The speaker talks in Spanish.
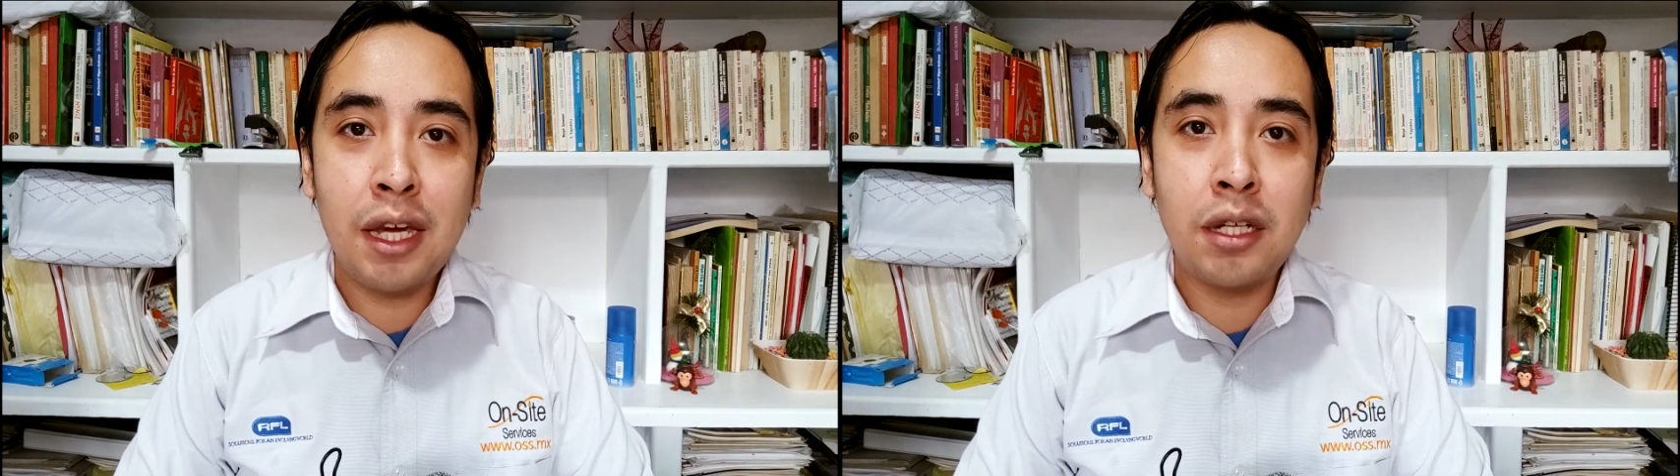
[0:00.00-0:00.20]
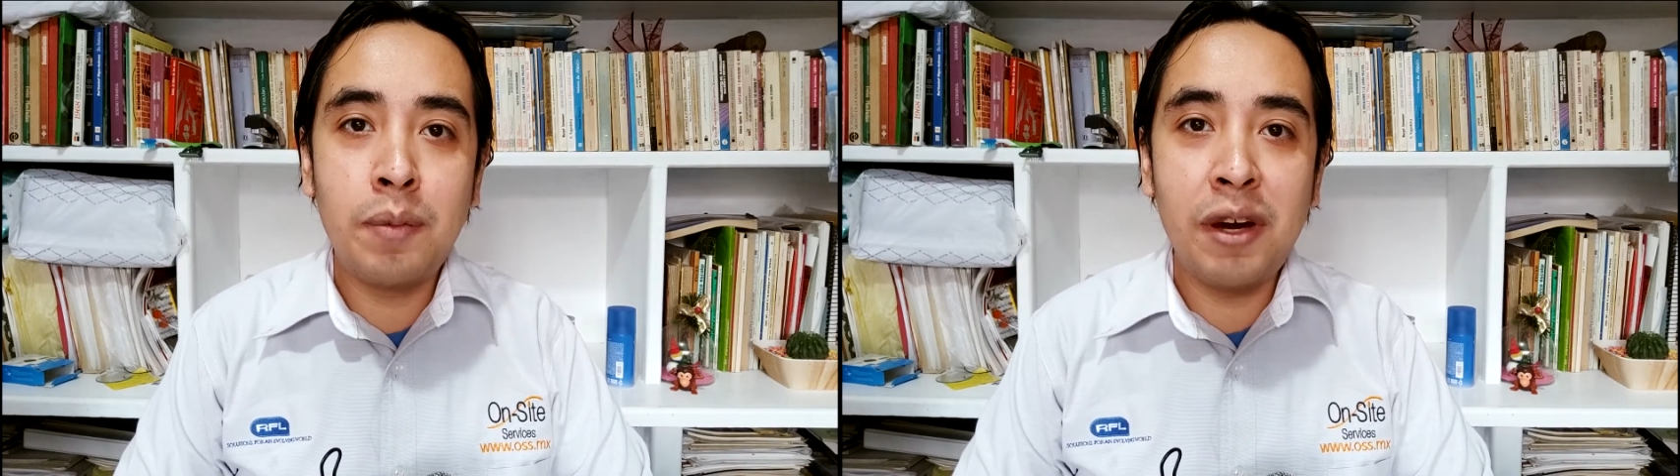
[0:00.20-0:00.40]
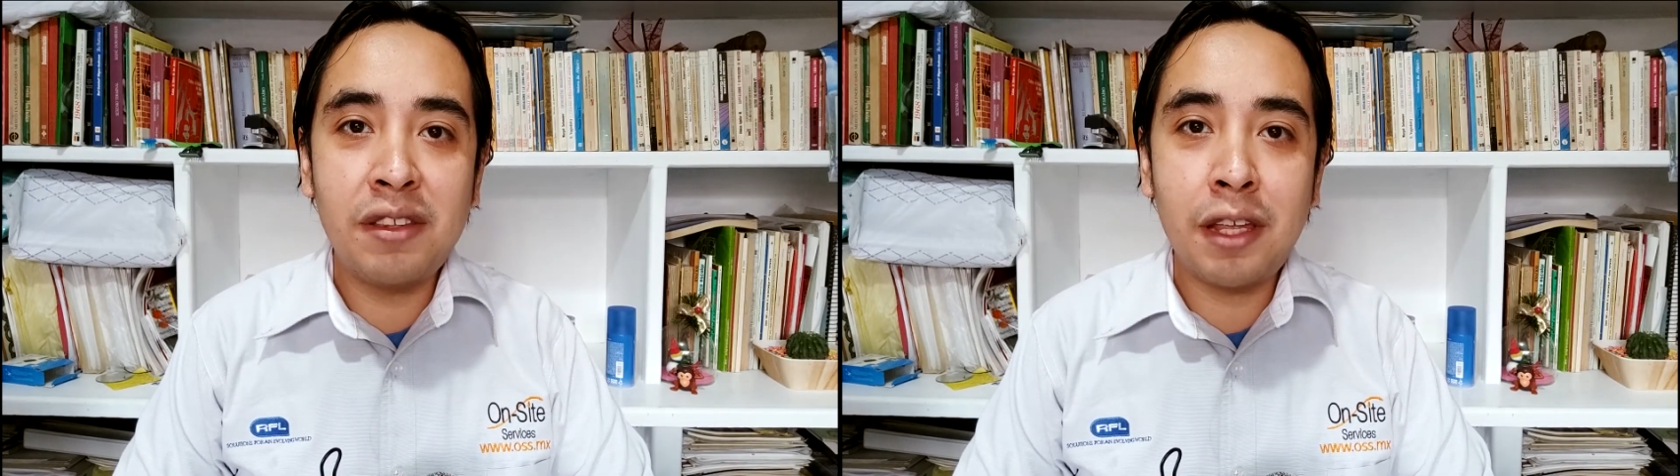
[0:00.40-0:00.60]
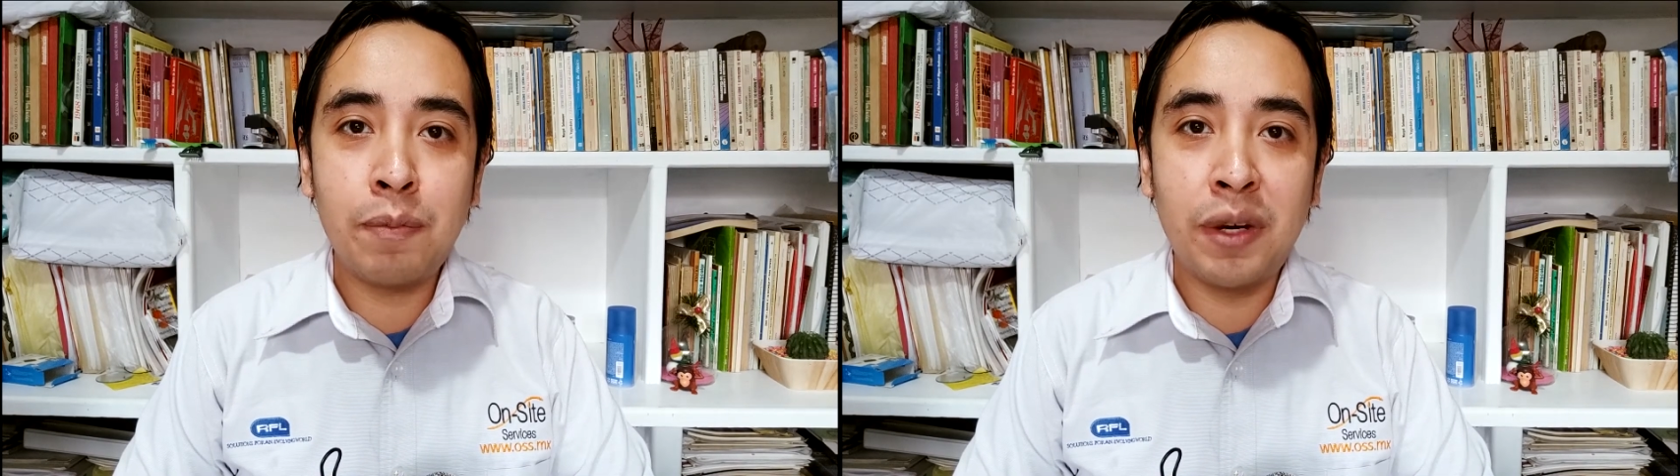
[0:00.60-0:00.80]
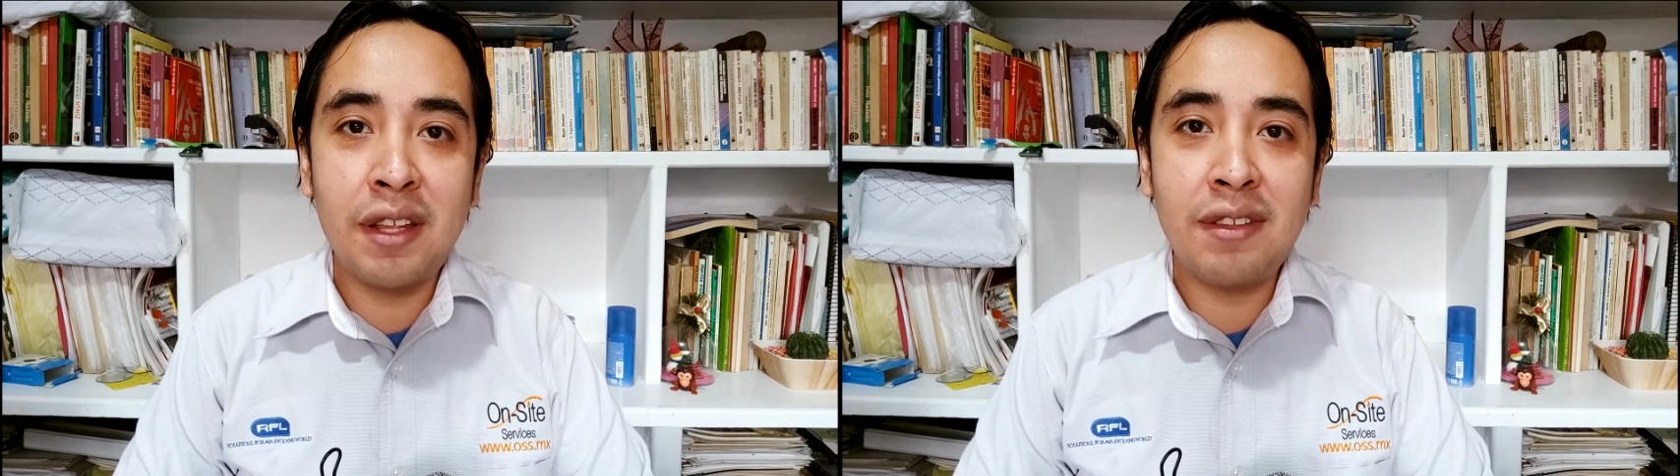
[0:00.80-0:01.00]
y cómo
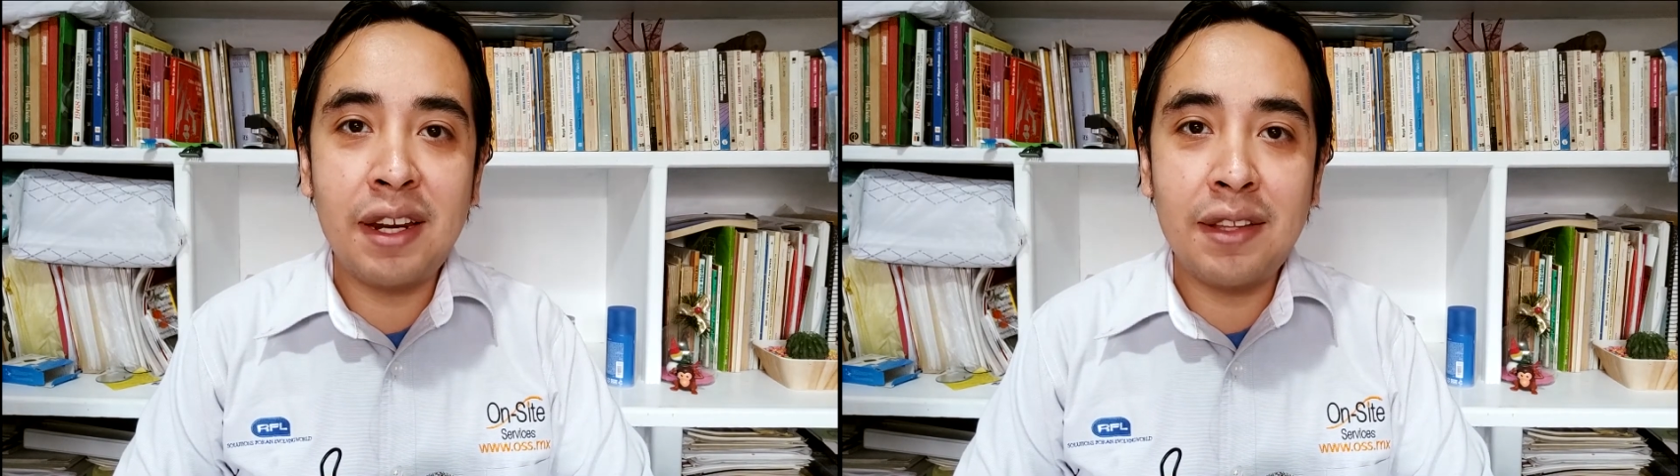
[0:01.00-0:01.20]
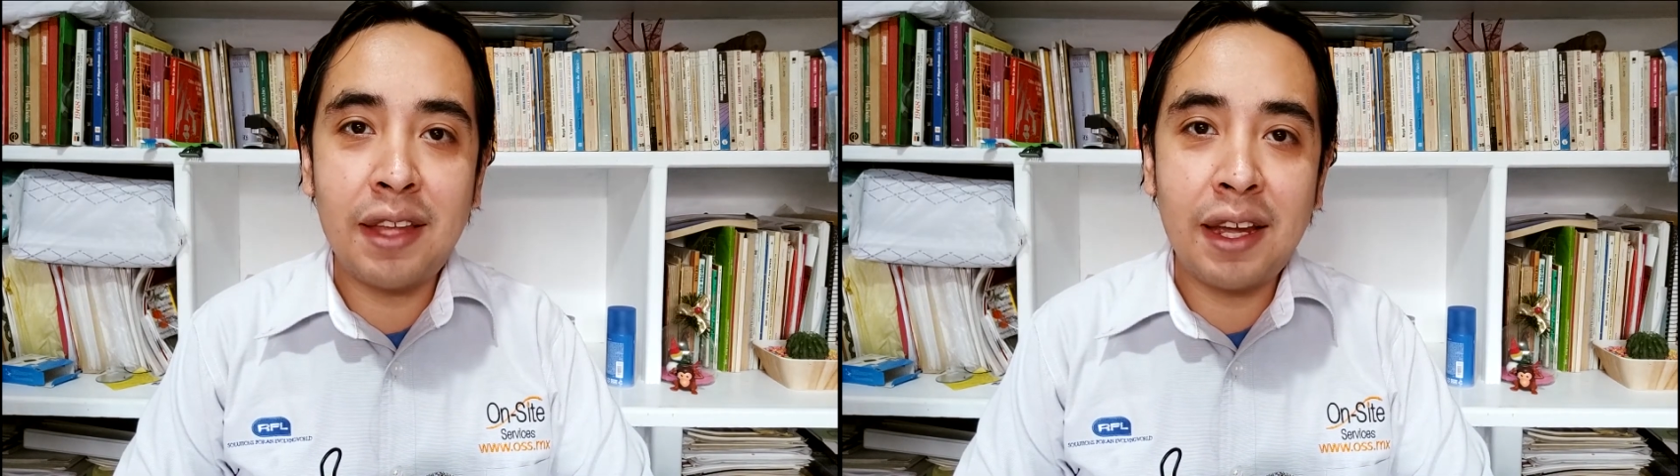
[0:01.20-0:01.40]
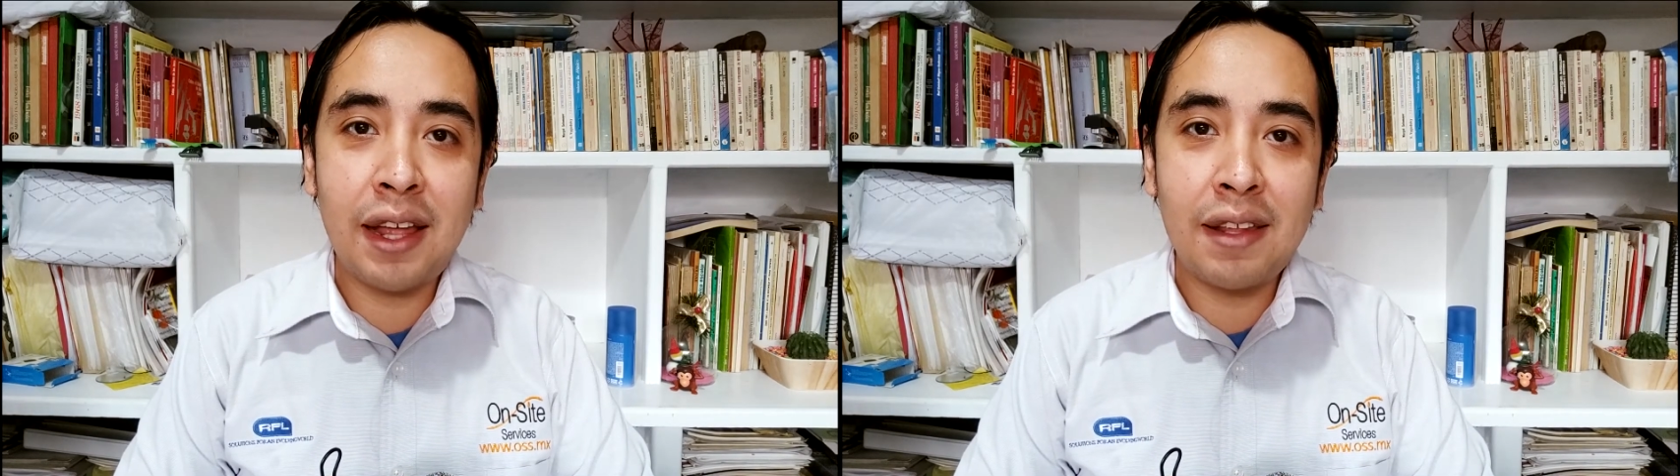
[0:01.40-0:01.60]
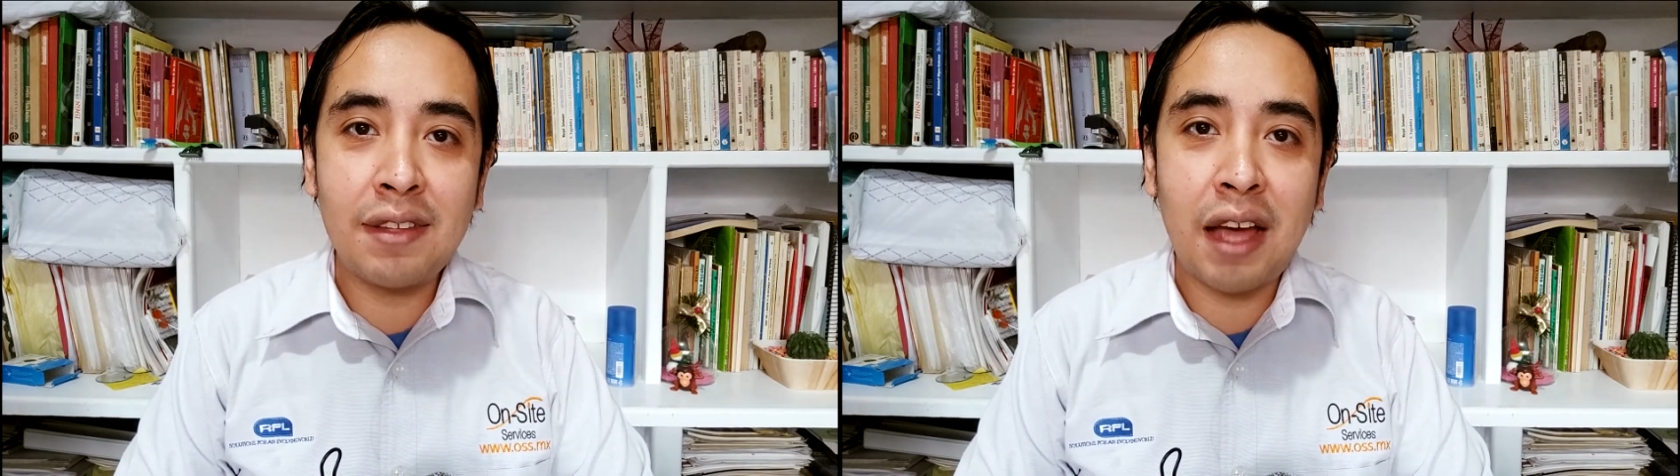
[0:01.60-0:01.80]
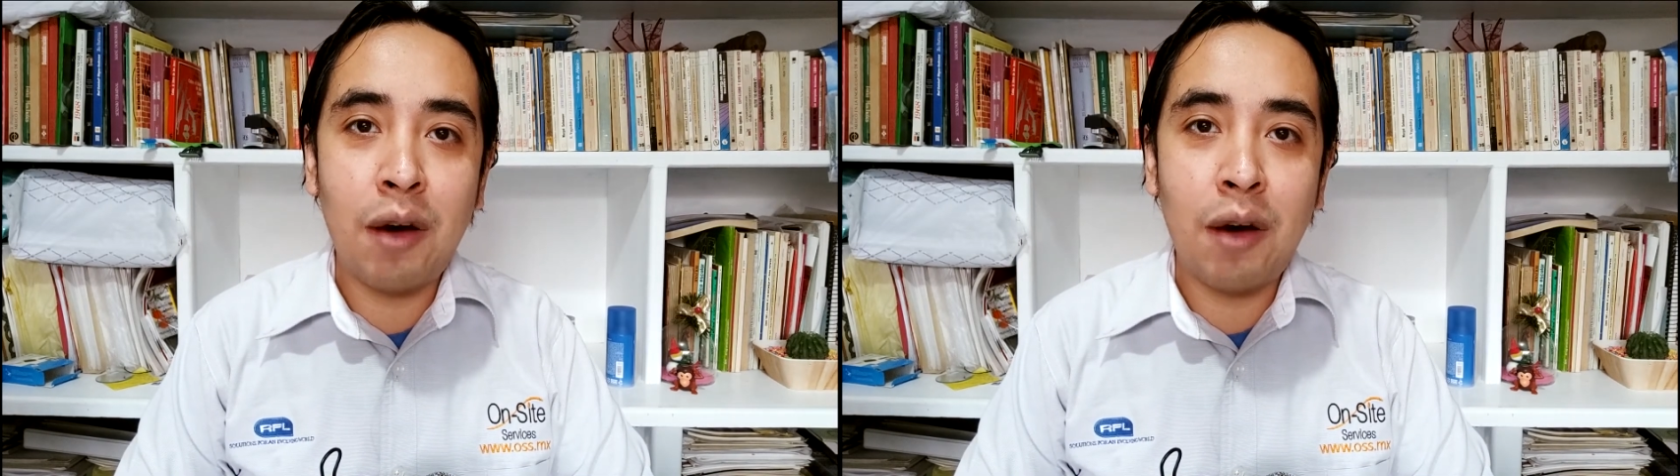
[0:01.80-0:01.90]
estas pueden ser integradas